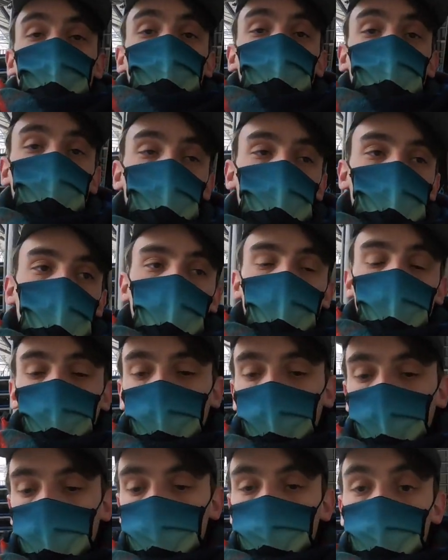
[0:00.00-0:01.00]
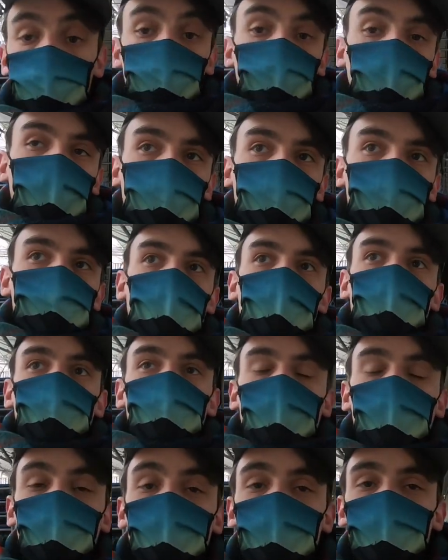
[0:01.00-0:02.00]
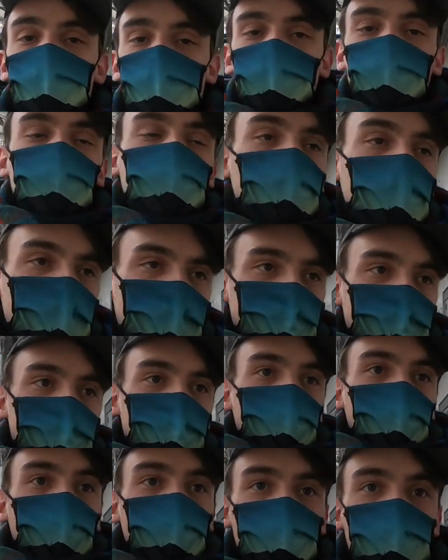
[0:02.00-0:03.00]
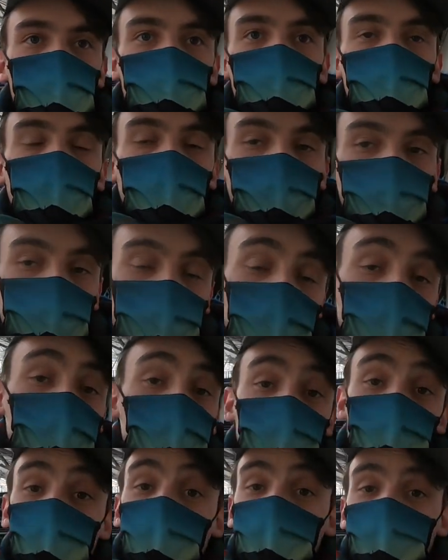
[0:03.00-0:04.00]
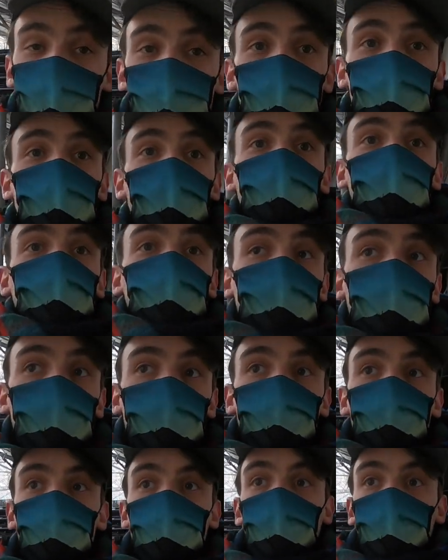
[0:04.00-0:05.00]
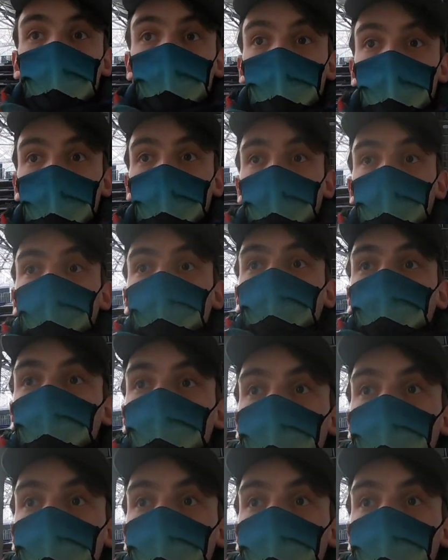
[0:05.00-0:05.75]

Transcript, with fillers: The Jewish Hour de Yuval Roseman que j'avais déjà vu au Phoenix de Valenciennes. C'est un des derniers spectacles que j'ai vu avant